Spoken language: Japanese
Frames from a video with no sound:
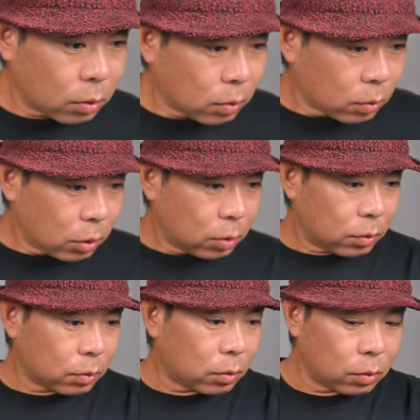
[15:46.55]
応
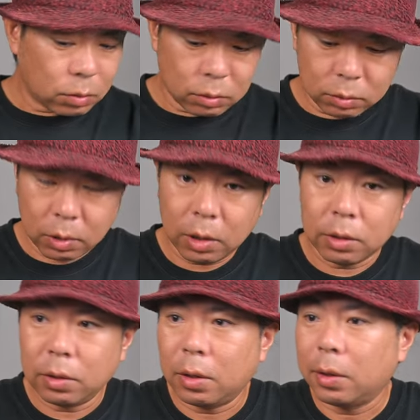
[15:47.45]
25度ぐら
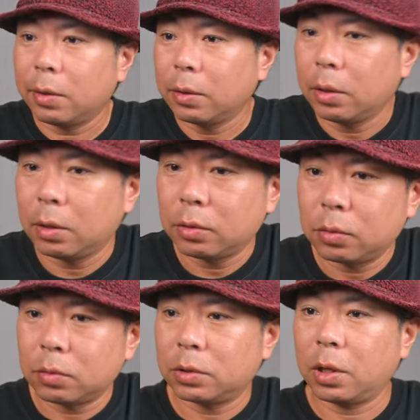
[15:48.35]
いで検
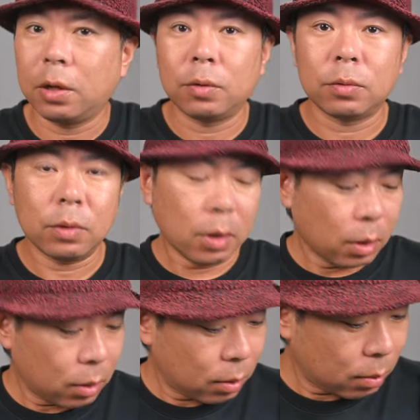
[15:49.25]
証したいの
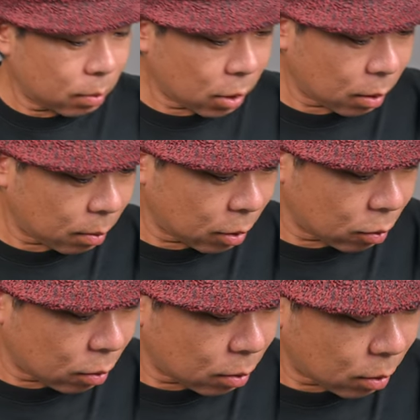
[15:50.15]
で、まあ、
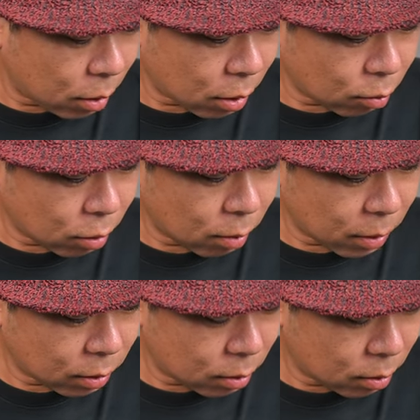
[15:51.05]
窓開けとき
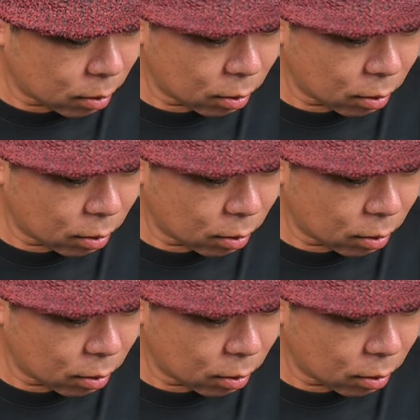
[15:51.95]
ます。